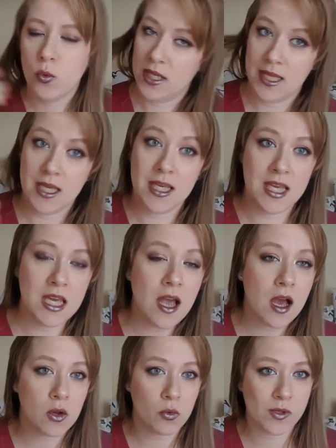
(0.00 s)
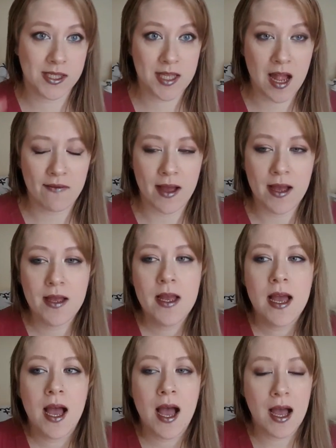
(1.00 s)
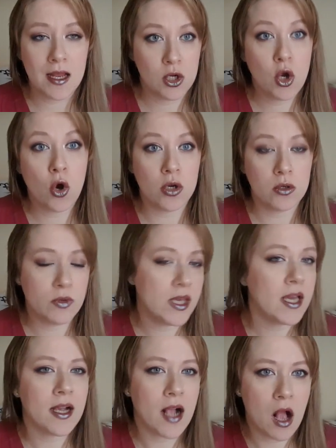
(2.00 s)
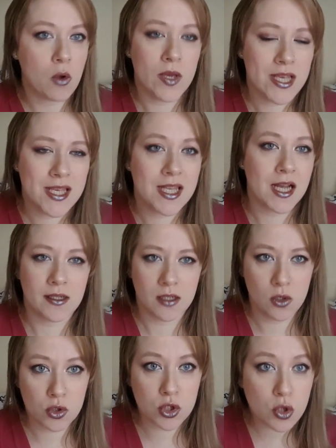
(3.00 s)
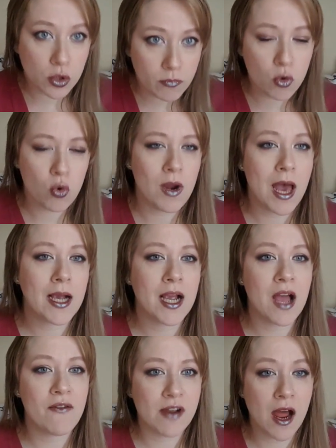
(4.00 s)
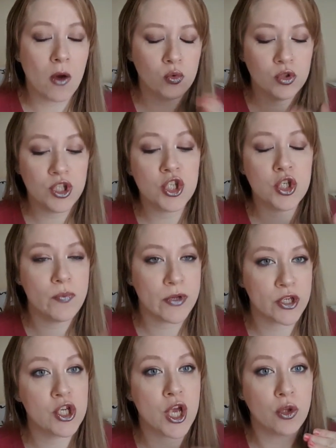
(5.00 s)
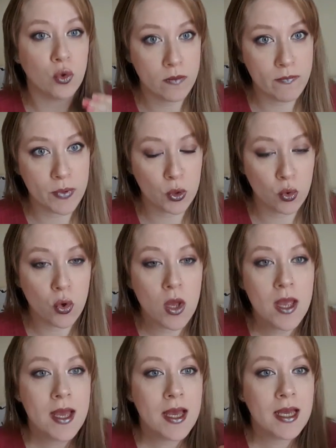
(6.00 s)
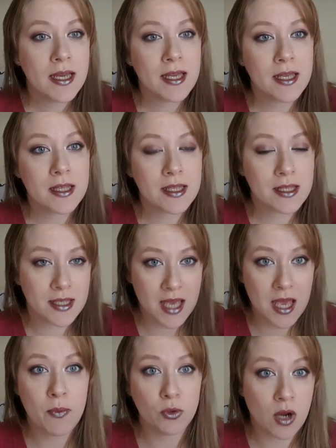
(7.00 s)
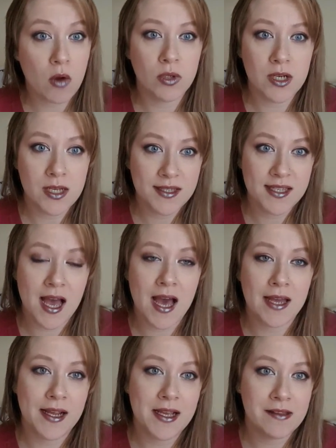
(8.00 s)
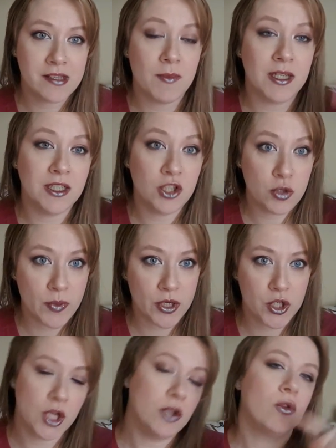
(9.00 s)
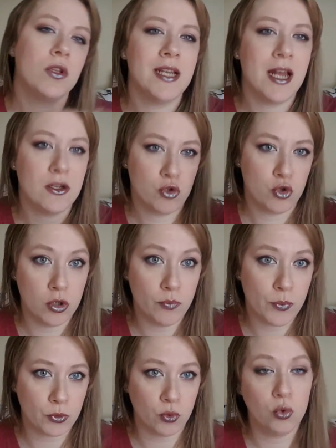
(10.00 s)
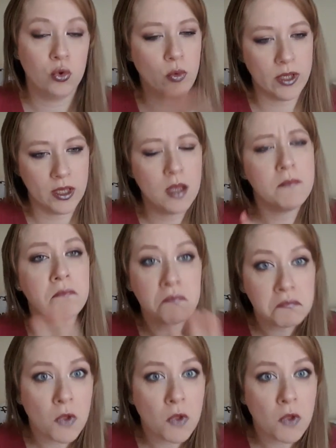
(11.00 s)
quindi chi acquistava al co chi acquista nello store Mulak avrà un 10% in più che potrà utilizzare insieme al 10% di lancio del prodotto quindi